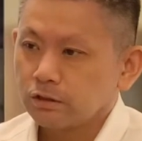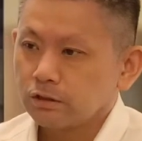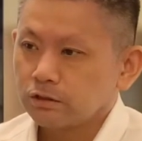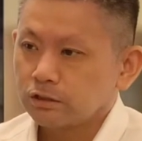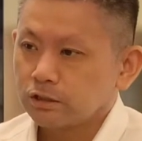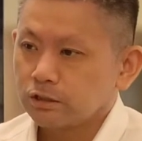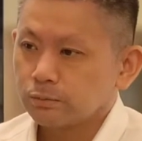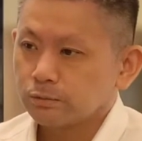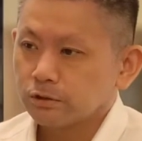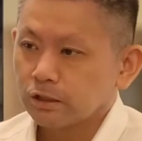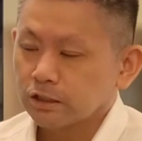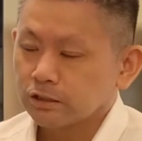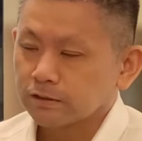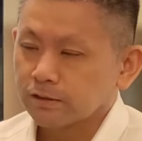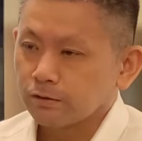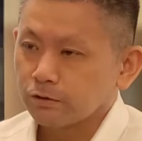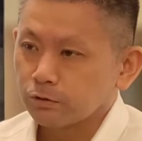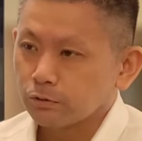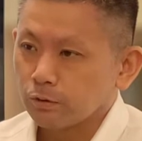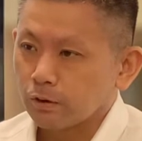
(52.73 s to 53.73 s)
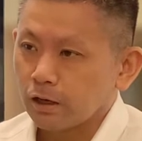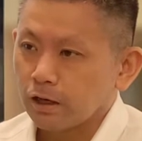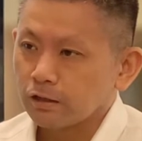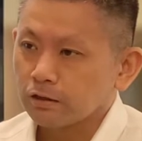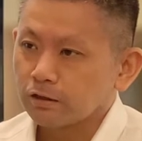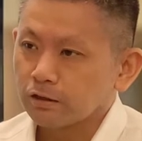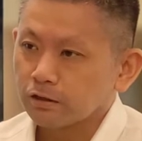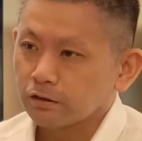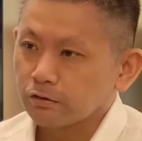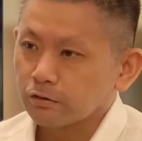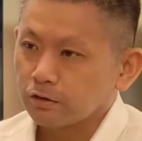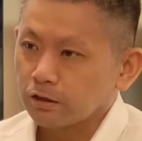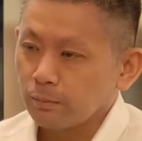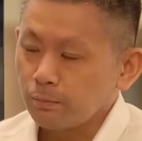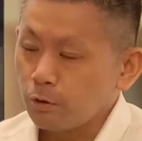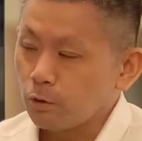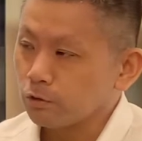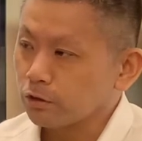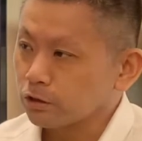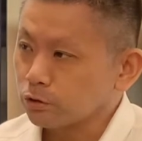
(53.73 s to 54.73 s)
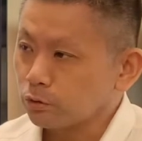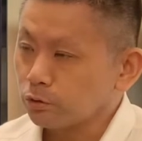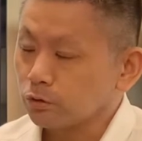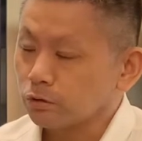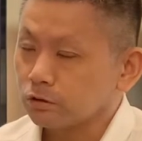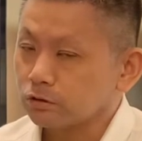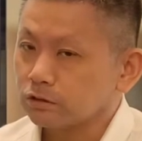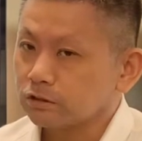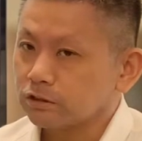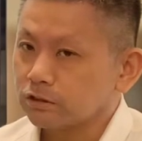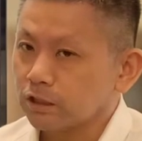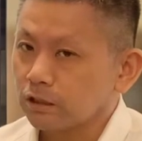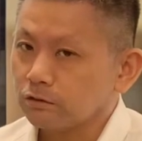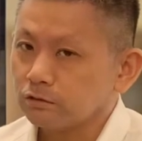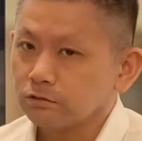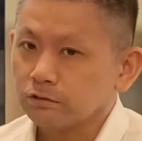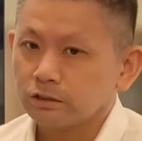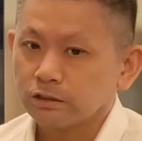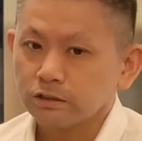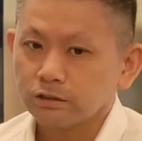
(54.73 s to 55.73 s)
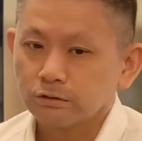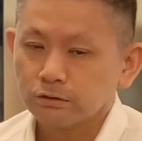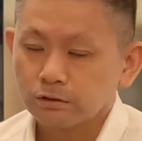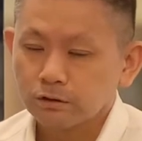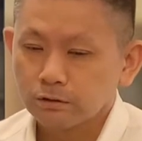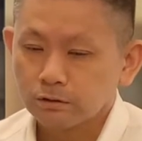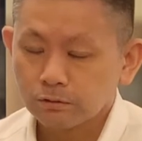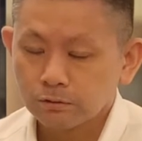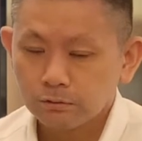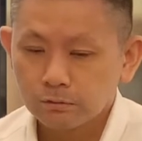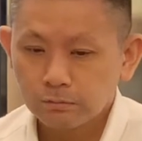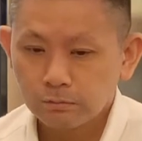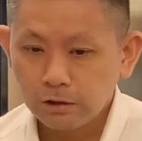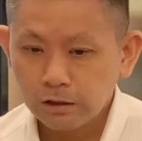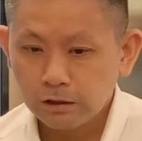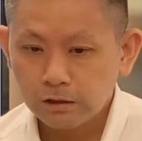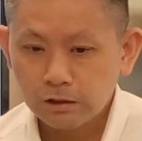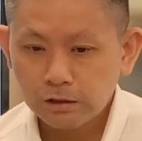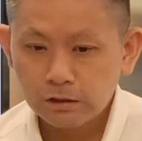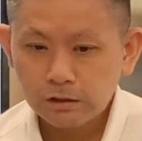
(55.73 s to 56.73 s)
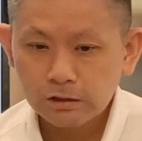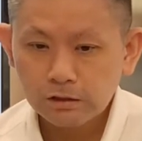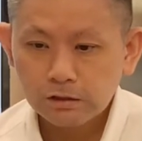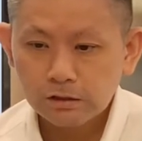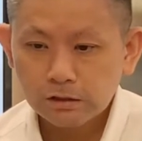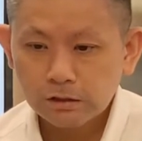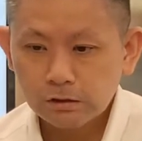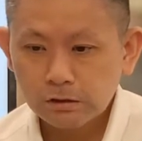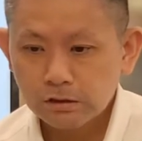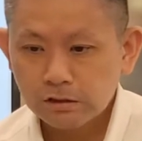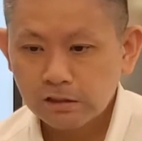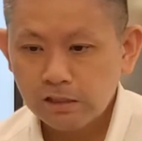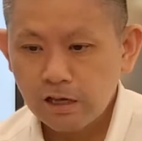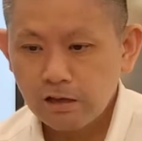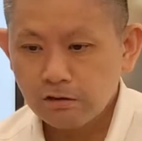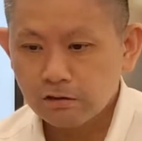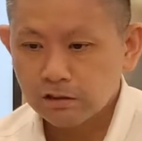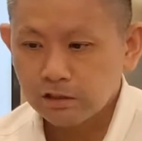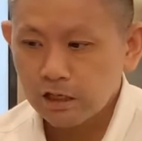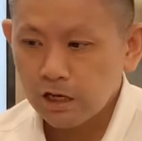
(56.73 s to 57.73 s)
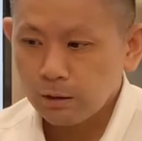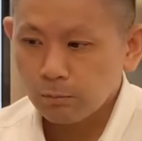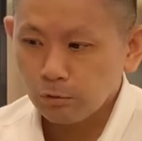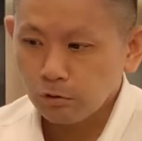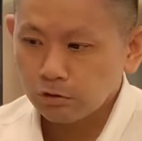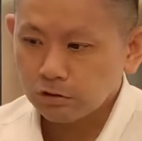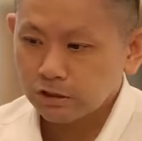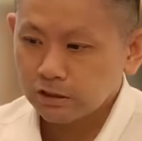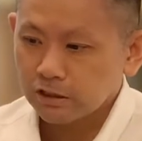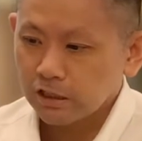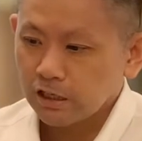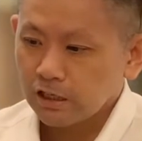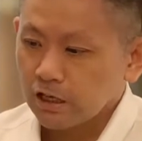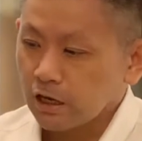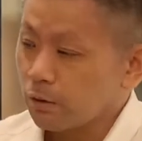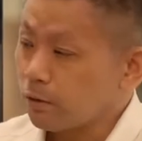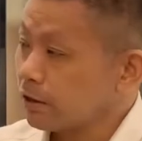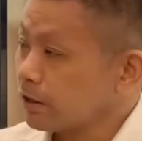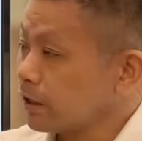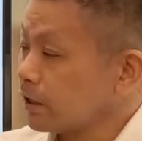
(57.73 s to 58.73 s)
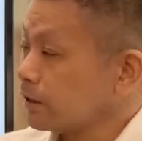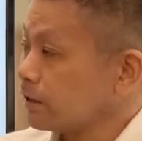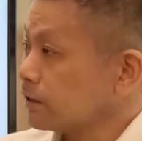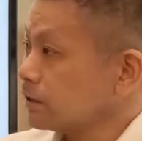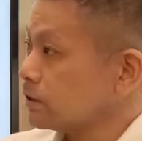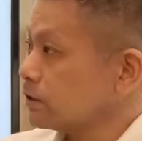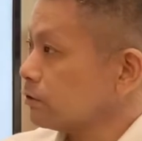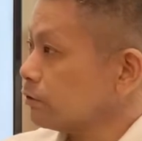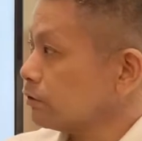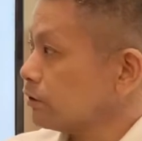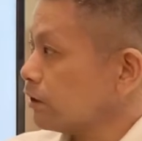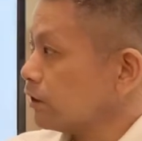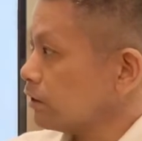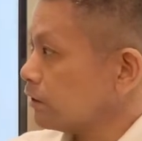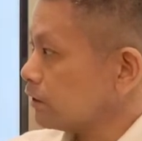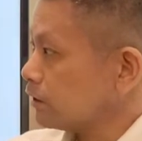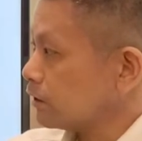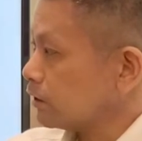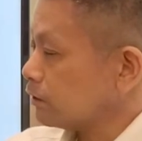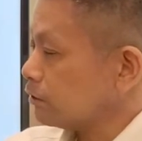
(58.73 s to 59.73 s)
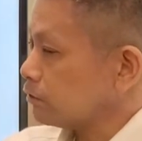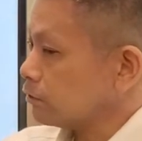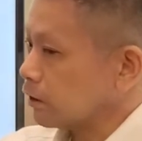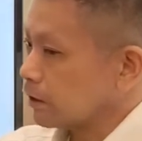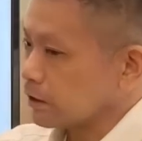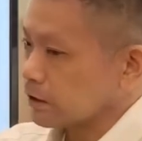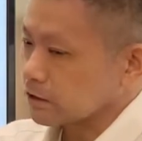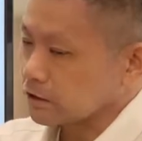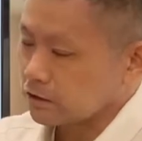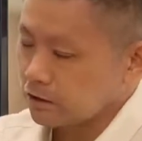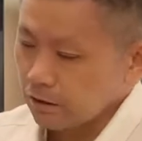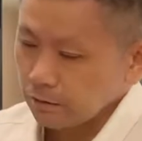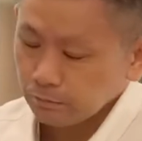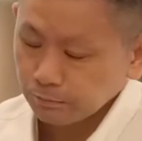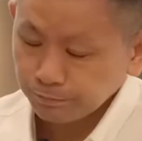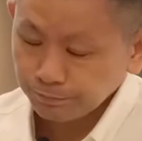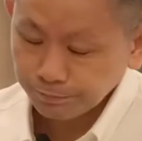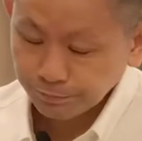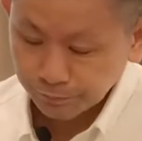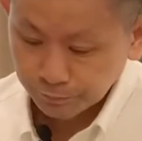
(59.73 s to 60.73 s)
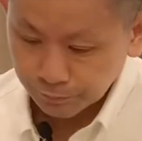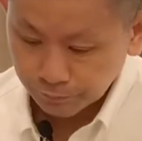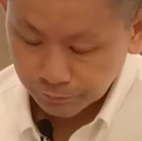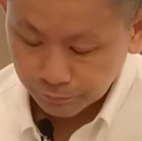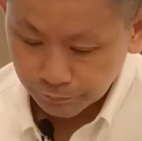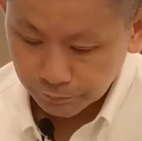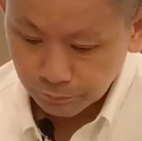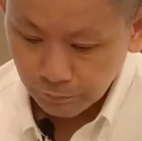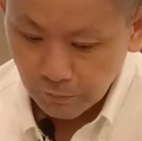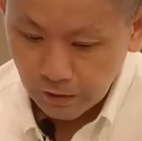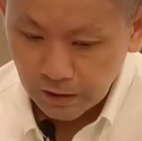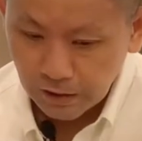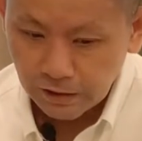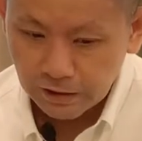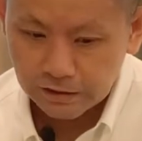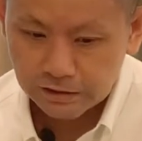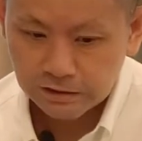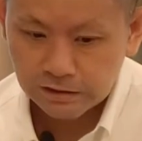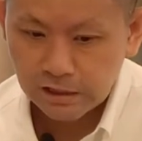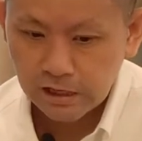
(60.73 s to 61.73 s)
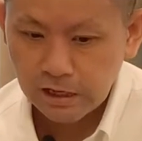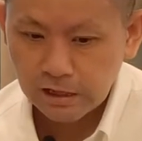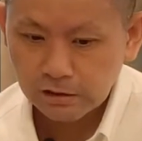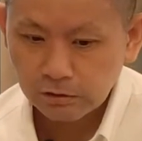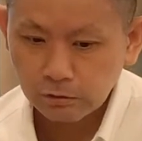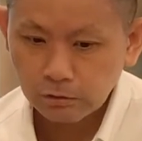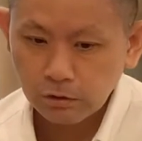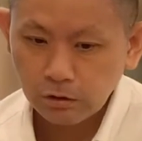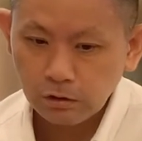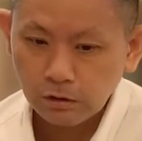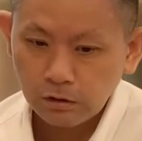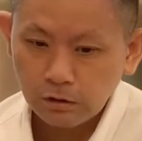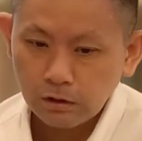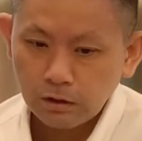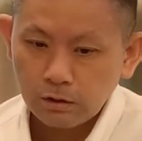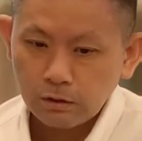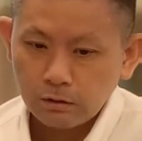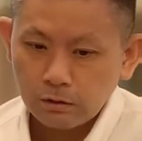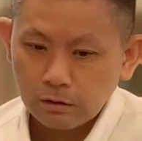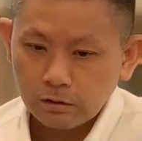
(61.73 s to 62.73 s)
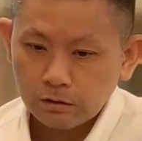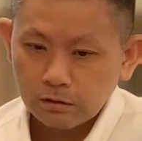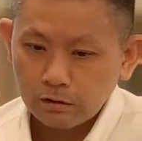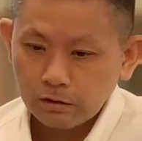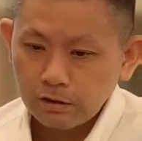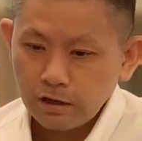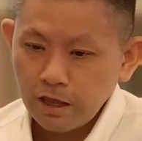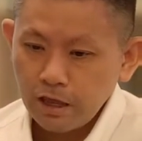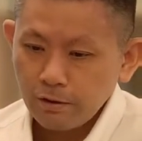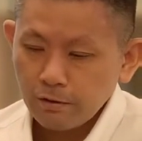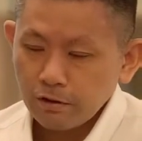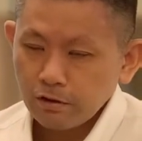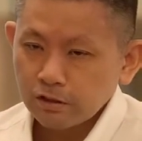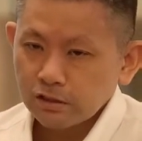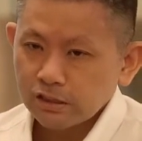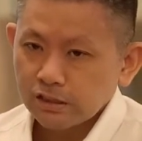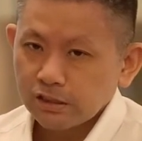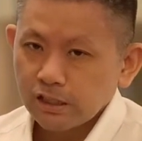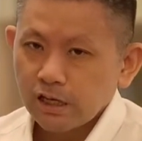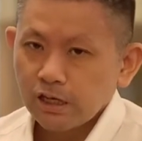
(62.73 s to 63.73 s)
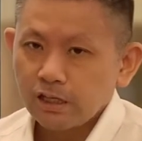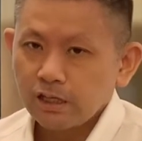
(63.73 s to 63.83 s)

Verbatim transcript: 自分が下の人が入ってきた時にやっぱ同じことを言っちゃうんですよねと。まあそのスタイルじゃあもう時代に合わないですよねっていう話で、じゃあその令和の時代